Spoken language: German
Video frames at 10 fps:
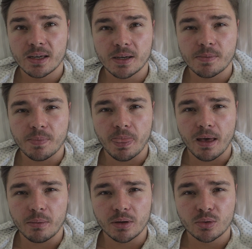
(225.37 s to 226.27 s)
ähm,
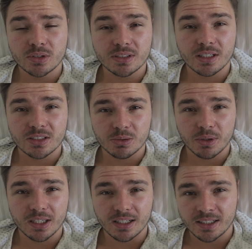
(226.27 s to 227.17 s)
aber nutzen kann zum
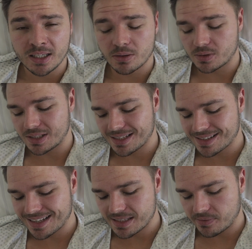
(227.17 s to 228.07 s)
Regenerieren und sich
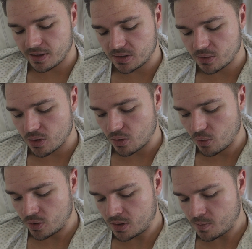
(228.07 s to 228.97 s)
das Ganze vielleicht sogar noch
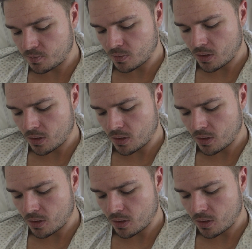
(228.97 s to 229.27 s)
lohnt,